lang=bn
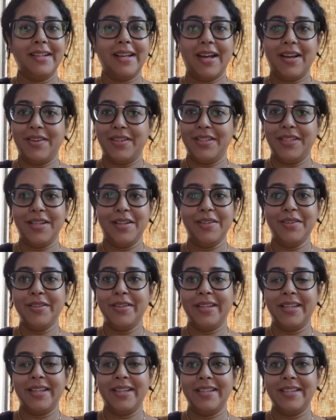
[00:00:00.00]
খাওয়া দাওয়া
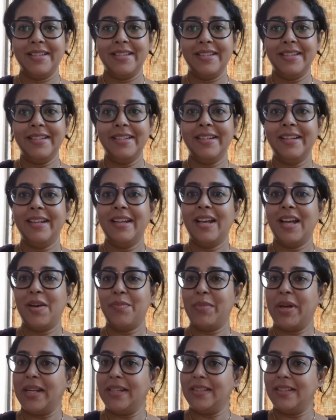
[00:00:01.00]
হয়ে গেছে
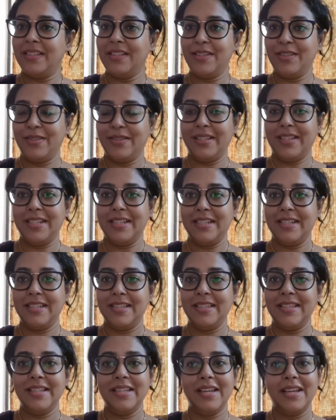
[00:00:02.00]
বাড়িতে চলে
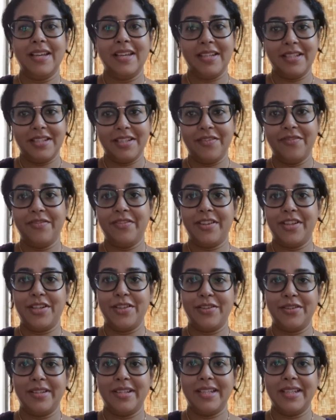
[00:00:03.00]
এসেছি এসে
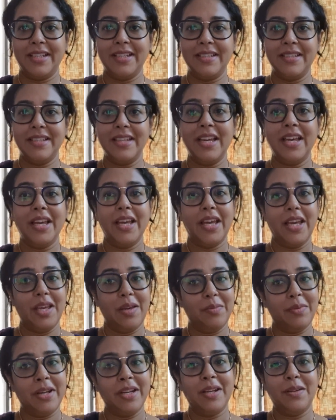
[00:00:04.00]
ফ্রেশ হয়ে গেছি
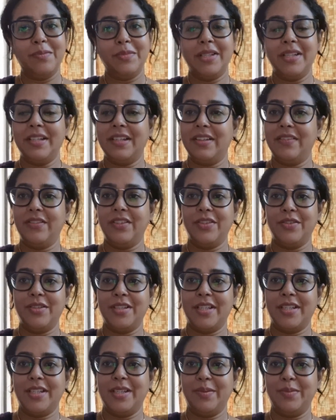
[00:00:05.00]
এবার আমি
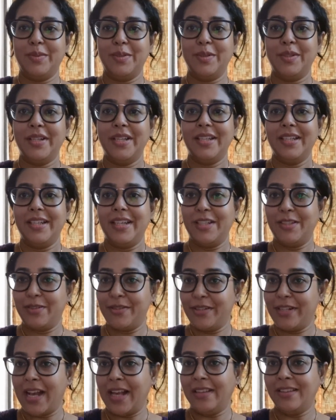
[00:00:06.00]
রিভিউটা দেব
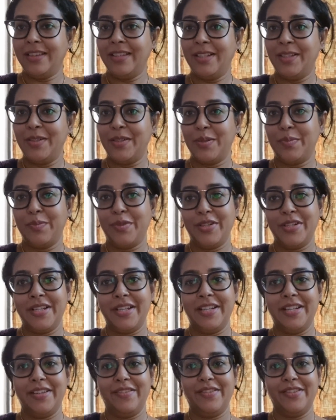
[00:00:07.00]
একটু শান্তি করে
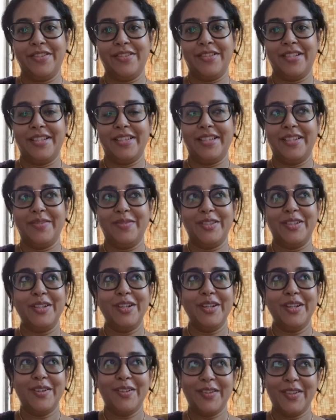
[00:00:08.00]
বসে রিভিউটা দেব
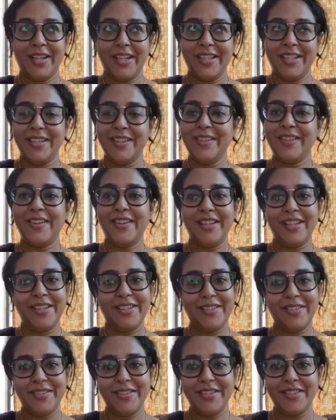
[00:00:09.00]
ওখানে তো
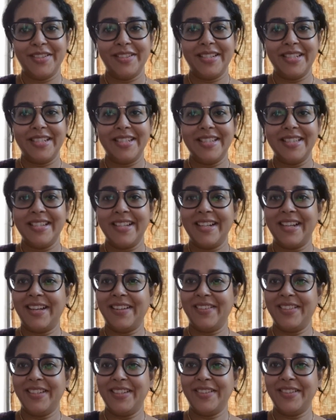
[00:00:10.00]
অনেক লোকজন এসেছে
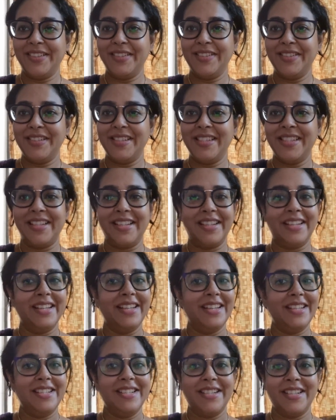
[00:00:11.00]
খাওয়া দাওয়া করছে
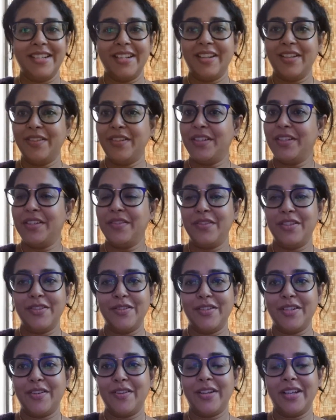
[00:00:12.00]
সে কারণে
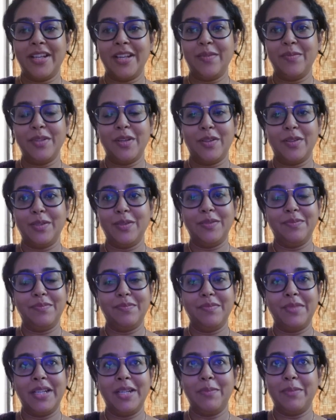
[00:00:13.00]
রিভিউটা ওখানে আমি অত
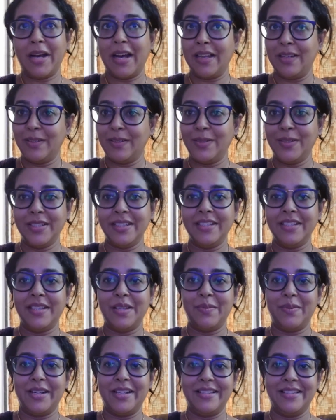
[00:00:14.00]
মানে ভালো করে
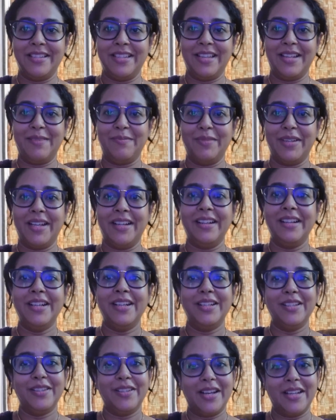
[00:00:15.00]
দিতে পারছিলাম না
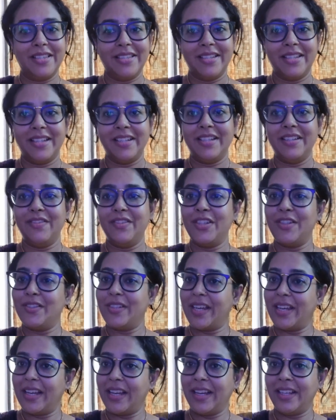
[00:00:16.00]
তো আজকে
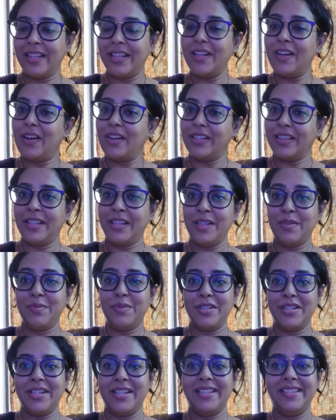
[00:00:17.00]
রিভিউটা এখানে ঘর থেকে
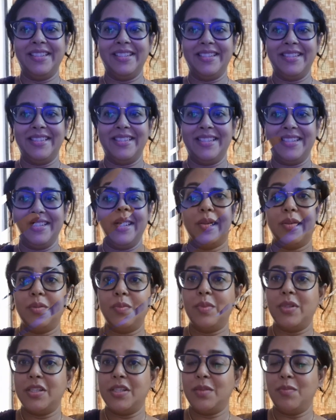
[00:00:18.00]
বসেই দিচ্ছি খুব
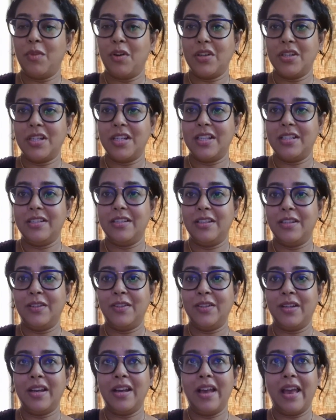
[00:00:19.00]
বেশি মশলা ছিল
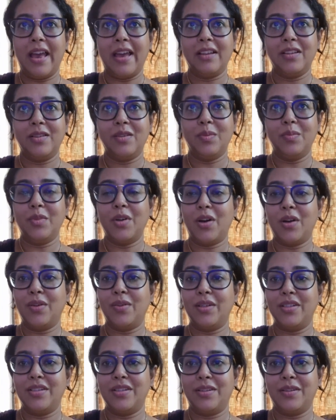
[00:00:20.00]
না একদম
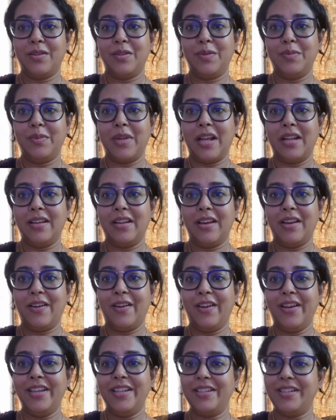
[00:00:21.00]
ঘরোয়া যেরকম রান্না
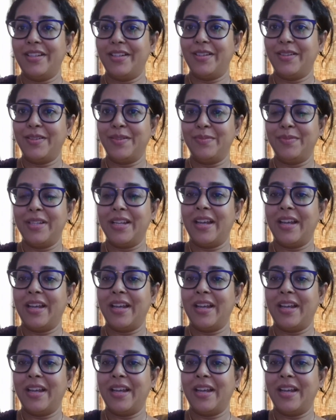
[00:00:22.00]
হয় সেরকমই